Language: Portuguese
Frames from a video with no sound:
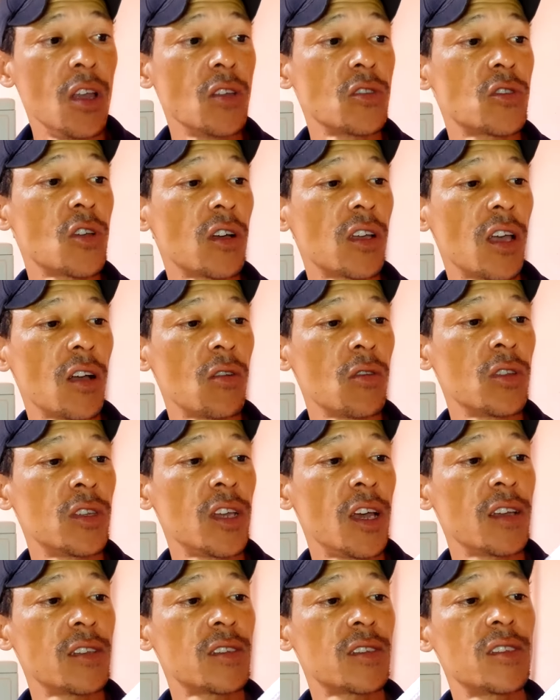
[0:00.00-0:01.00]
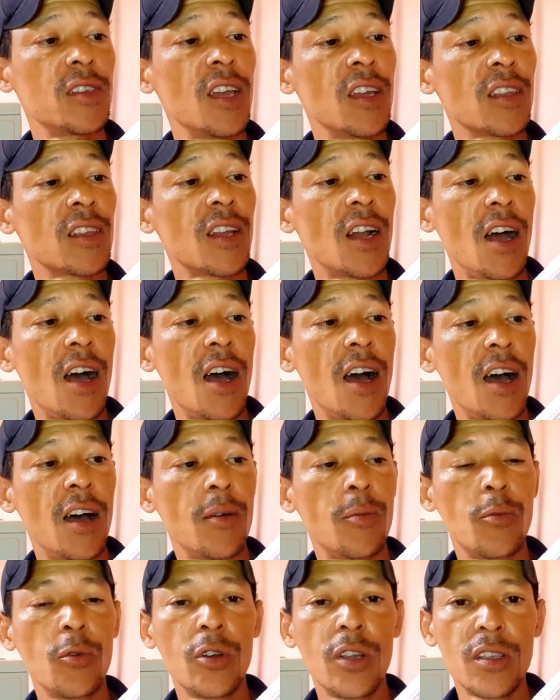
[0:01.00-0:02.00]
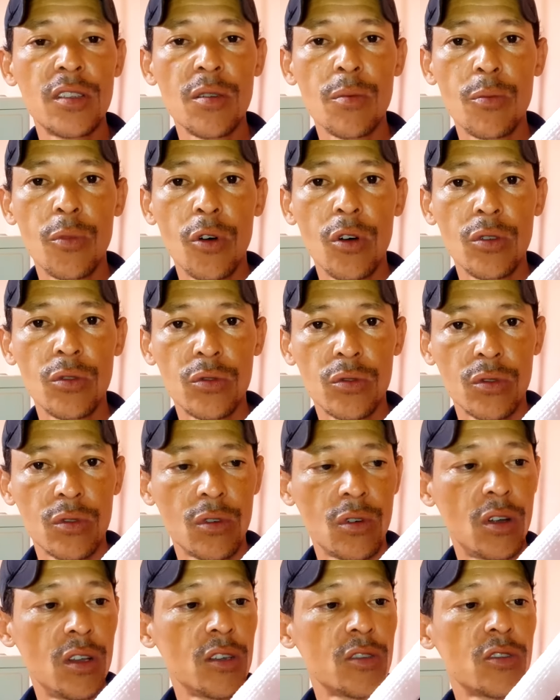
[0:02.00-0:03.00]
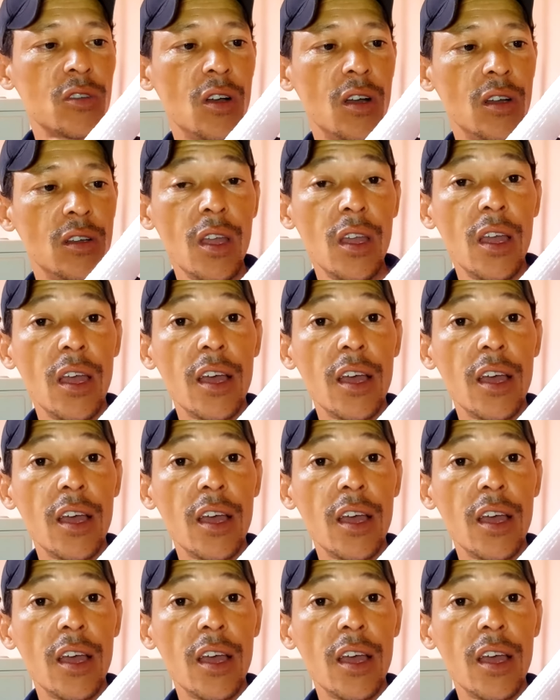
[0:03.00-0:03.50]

Só que acontece, se entrar ar por esse ponto, olha só,